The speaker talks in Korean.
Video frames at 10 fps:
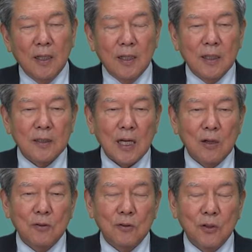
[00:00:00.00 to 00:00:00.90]

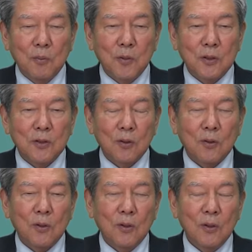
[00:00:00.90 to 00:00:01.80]
4.19 혁명이
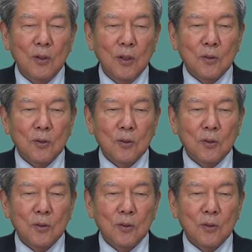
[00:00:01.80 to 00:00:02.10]
있었고